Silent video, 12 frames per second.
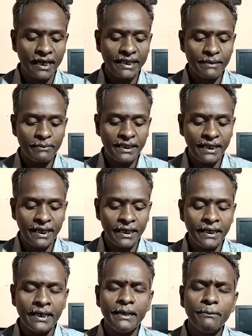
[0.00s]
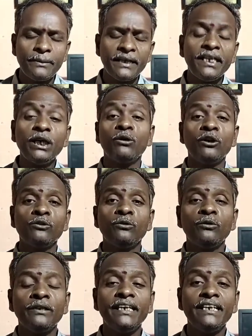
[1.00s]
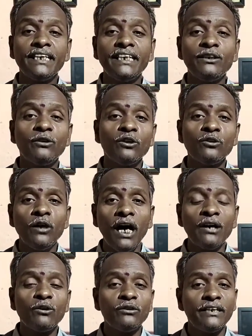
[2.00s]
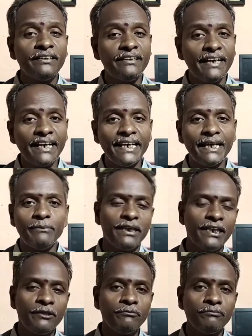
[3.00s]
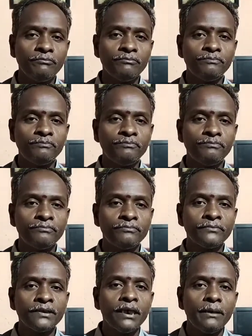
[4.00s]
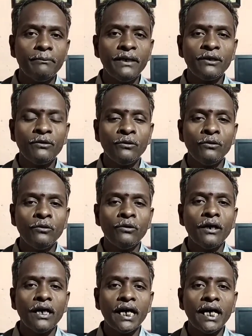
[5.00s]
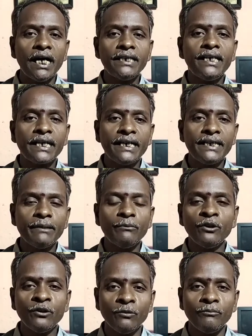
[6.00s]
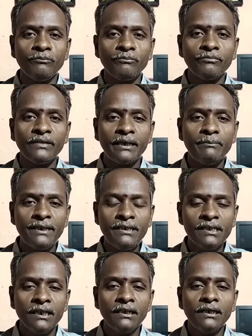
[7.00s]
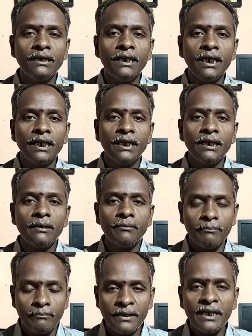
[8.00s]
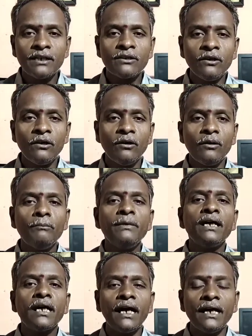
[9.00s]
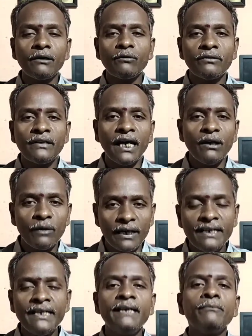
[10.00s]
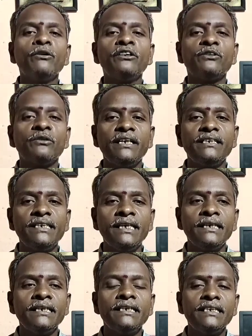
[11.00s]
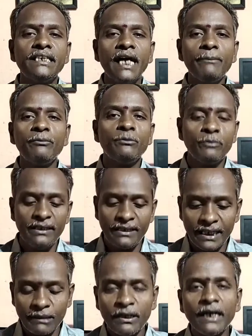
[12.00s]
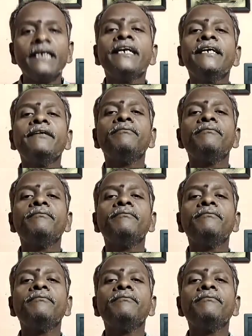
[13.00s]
అదేమంటే ప్రతిరోజు దీనికి ఈ రోజు ఆ రోజు అని తేడా ఏమీ లేదు మీరు అందరికంటే ముందు దట్ మీన్స్ మీ ఇంట్లో మీ కార్యకృత్యాలు అన్నీ ముగించుకునేసి షాపును పోయి తెరవాలి